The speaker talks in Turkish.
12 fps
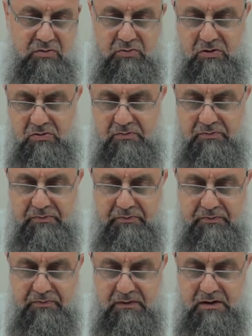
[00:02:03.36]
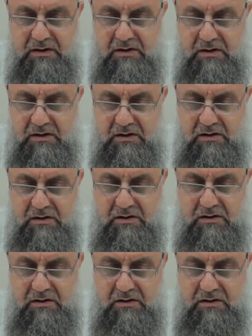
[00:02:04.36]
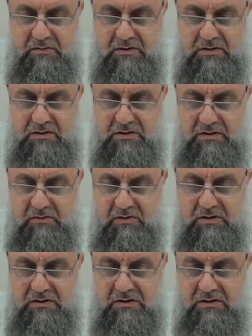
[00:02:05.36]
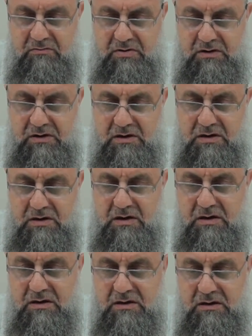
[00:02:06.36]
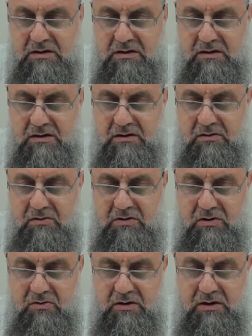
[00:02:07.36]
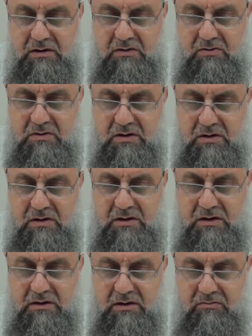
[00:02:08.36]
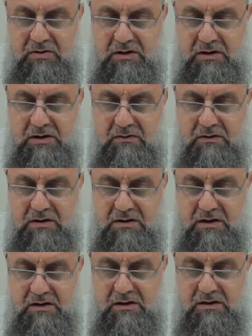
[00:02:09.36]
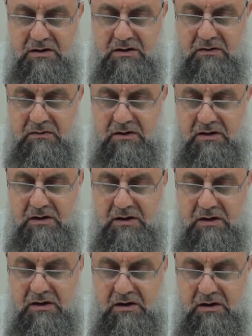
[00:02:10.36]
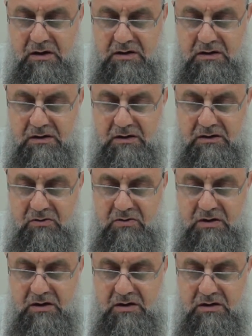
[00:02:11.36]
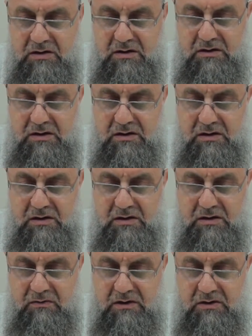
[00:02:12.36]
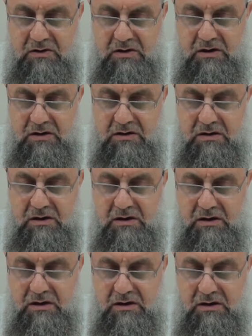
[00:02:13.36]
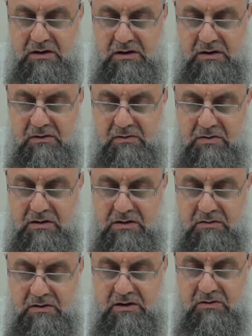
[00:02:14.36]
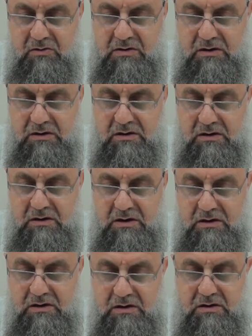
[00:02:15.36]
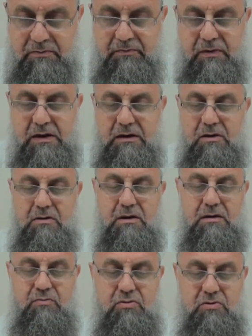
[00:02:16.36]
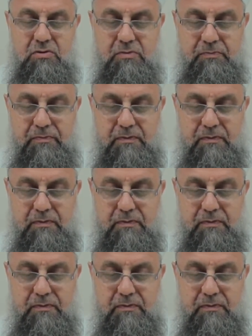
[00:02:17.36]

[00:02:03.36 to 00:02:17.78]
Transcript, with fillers: bu bölüm e, Nebi sallallahu aleyhi ve sellem biri de İsra kıssasıdır. Yüce Kur'an'ın üzerine tembih ettiği ve sahih hadis-i şeriflerin açıkladığı yüksek derecelerden ihtiva ettiği şeyler de Efendimiz sallallahu aleyhi ve sellem'e ait özelliklerdendir. Allahu Teala buyurdu.